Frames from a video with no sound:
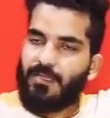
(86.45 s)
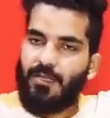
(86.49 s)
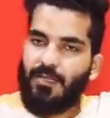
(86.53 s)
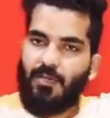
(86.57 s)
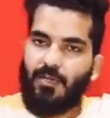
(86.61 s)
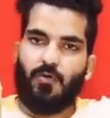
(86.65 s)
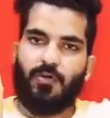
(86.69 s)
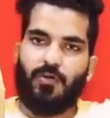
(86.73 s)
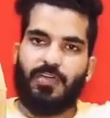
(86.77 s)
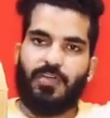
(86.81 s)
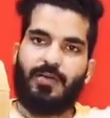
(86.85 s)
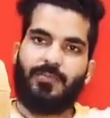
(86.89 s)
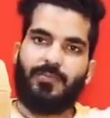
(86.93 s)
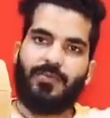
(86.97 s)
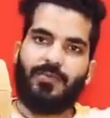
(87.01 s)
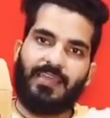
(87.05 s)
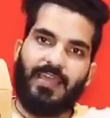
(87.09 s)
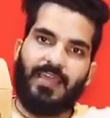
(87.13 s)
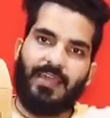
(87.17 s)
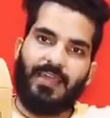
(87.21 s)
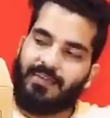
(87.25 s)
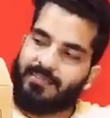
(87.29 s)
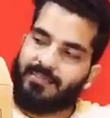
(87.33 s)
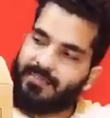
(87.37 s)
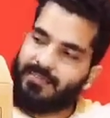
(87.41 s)
लोग यहाँ पर
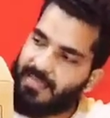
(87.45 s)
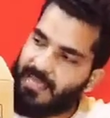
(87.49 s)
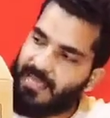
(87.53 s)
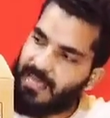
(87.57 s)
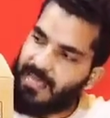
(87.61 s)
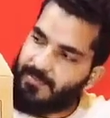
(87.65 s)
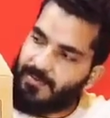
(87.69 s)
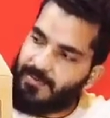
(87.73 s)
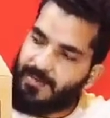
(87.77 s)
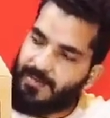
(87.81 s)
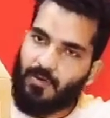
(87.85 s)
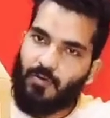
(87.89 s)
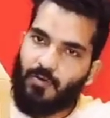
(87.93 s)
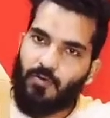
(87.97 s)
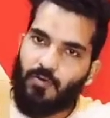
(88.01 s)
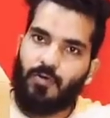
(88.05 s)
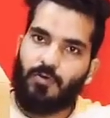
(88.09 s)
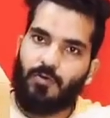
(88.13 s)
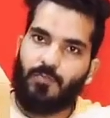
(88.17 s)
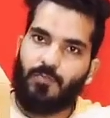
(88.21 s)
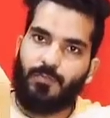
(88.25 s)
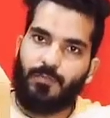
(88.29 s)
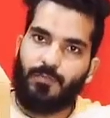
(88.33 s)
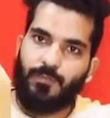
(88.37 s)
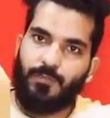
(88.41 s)
क्या करते हैं यहाँ पर लोगो
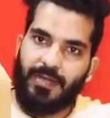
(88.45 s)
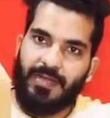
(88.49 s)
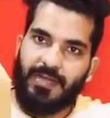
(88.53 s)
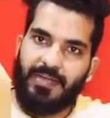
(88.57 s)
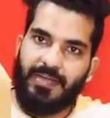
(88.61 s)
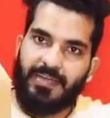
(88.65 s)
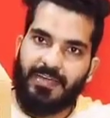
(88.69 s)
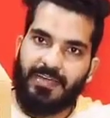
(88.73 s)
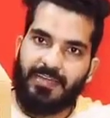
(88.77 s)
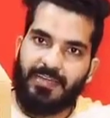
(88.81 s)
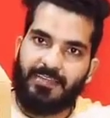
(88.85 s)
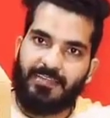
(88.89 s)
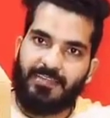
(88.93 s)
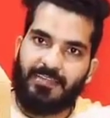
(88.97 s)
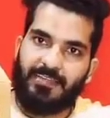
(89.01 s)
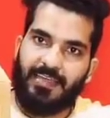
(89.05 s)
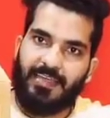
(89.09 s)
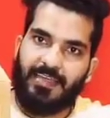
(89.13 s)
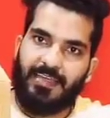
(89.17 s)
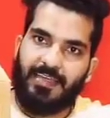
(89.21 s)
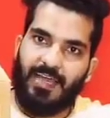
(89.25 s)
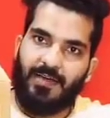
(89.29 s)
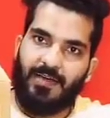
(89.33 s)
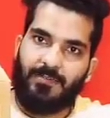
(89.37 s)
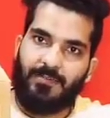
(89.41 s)
प्रिंट कर देते
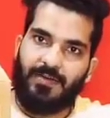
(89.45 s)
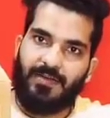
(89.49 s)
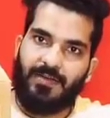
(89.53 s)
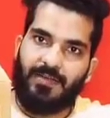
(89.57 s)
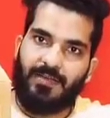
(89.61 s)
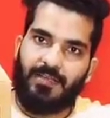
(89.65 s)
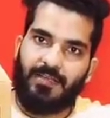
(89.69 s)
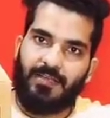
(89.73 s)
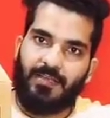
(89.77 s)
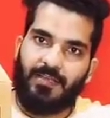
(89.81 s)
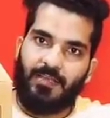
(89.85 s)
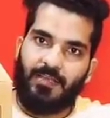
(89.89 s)
हैं यहाँ पर